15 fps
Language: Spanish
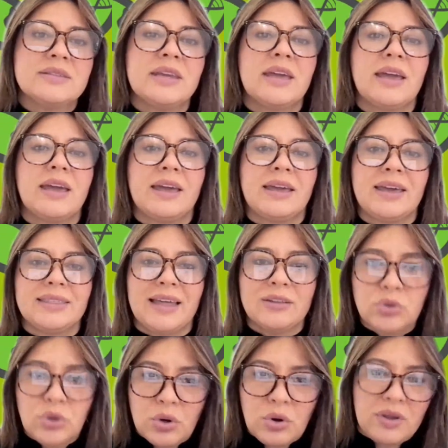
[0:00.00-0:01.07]
Así que,
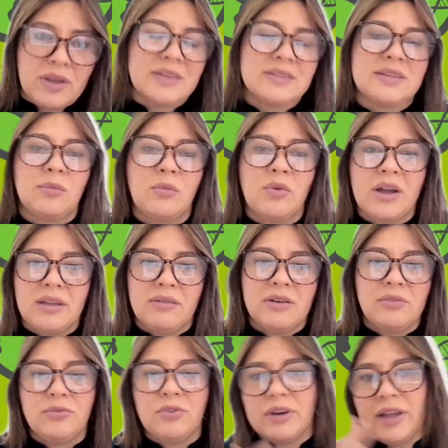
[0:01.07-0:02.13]
tanto lo que hacemos a
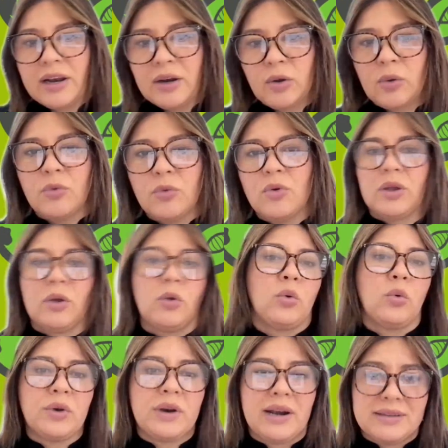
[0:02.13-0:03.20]
nivel foliar como lo que
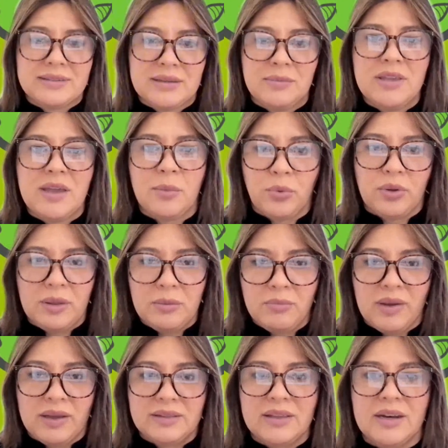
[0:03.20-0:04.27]
ocurre en la semilla puede
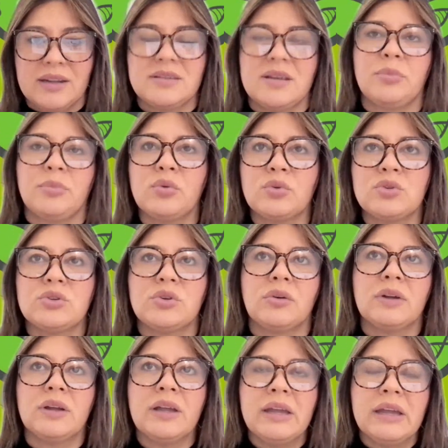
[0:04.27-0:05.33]
impactar esa
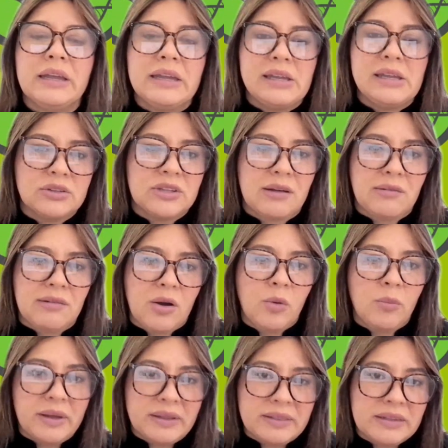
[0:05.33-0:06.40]
producción y los
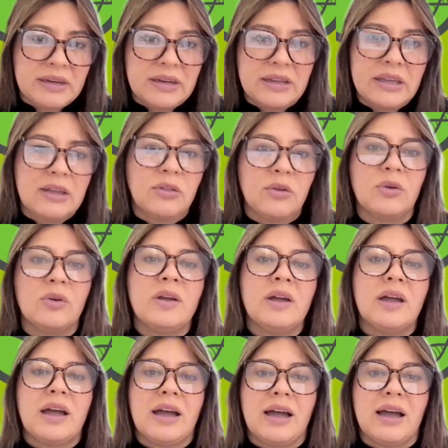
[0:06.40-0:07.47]
trabajos van dirigidos
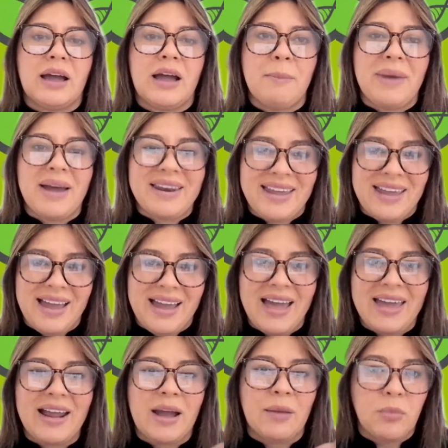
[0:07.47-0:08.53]
a
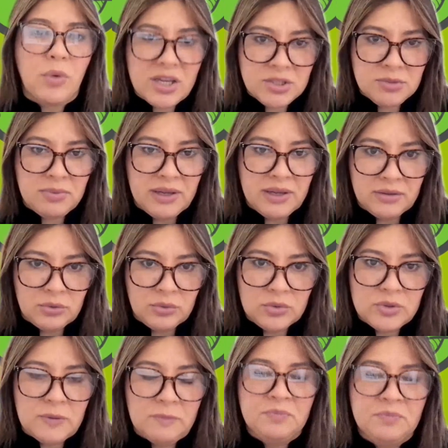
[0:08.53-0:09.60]
manejar ambos
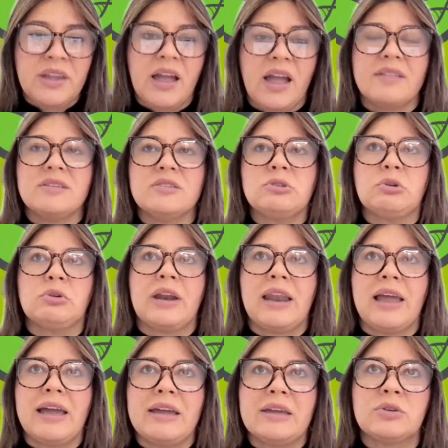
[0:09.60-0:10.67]
aspectos. Adicional
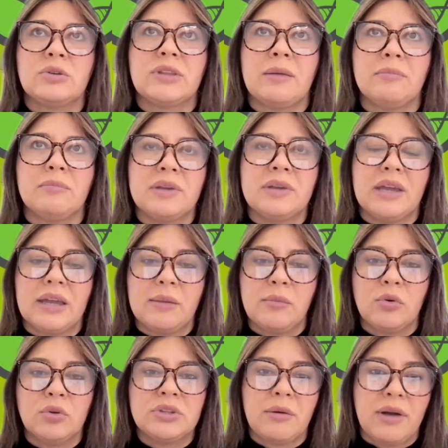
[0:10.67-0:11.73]
a eso, también
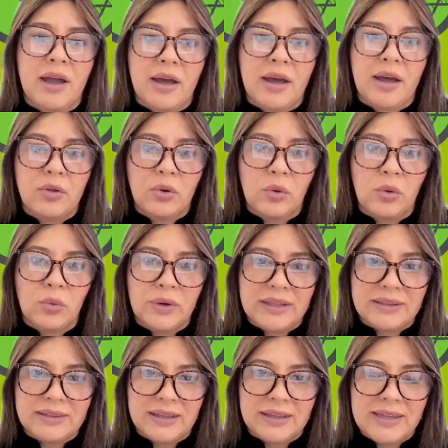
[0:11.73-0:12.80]
hemos trabajado con
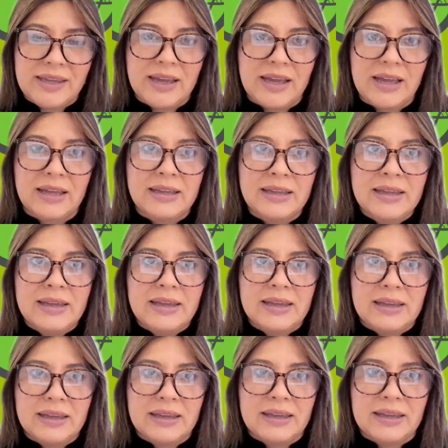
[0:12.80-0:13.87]
una técnica
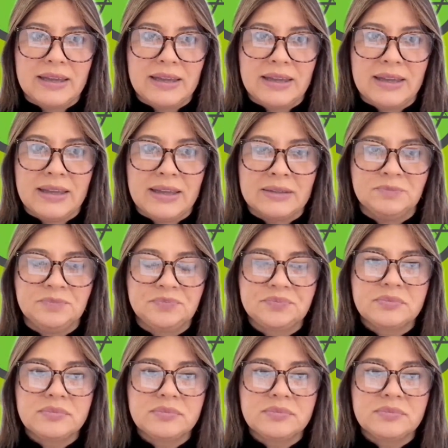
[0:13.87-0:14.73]
eh,